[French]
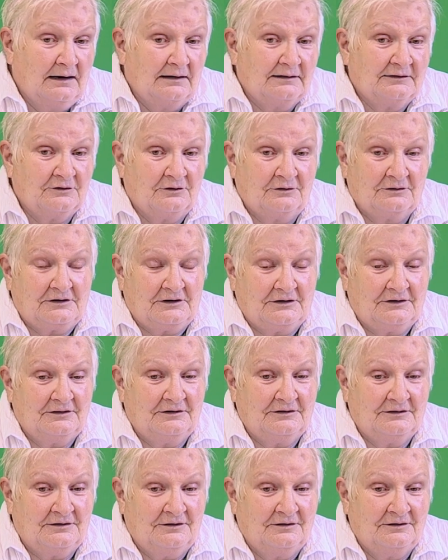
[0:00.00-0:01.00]
Donc,
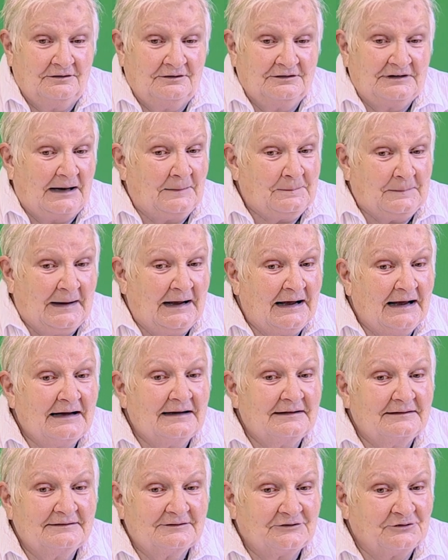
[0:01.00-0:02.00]
euh, on n'a
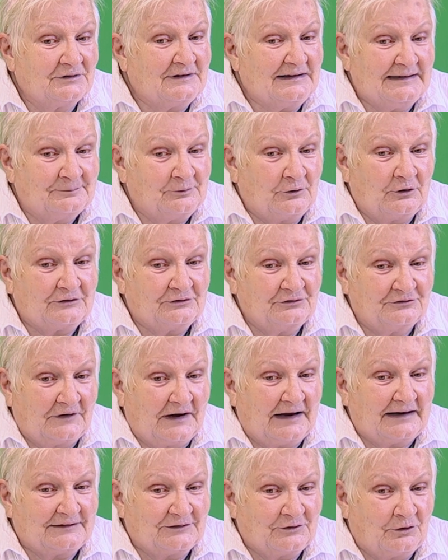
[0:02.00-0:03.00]
pas toutes les portes
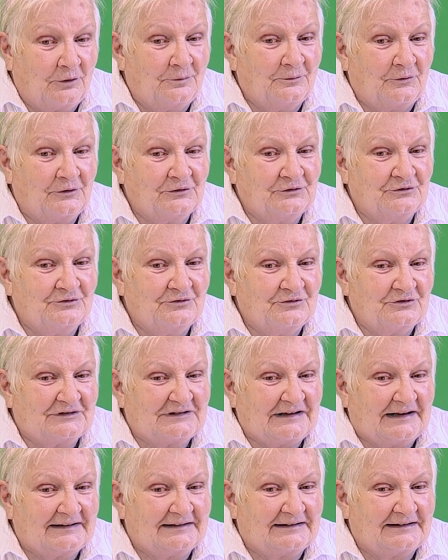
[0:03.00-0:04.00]
ouvertes comme on, nous
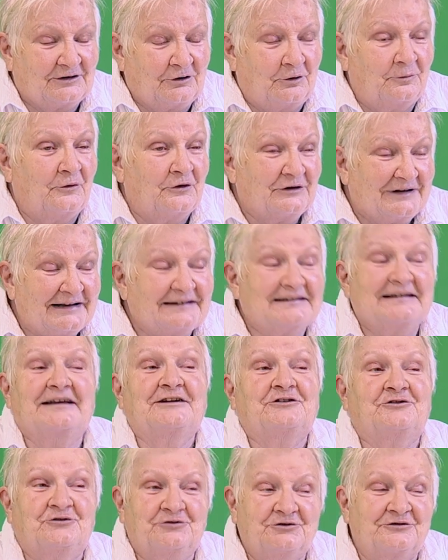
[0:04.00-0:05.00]
comme on
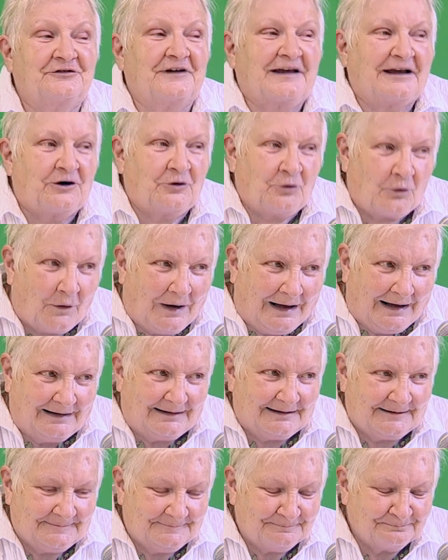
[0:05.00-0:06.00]
essaye de nous faire croire.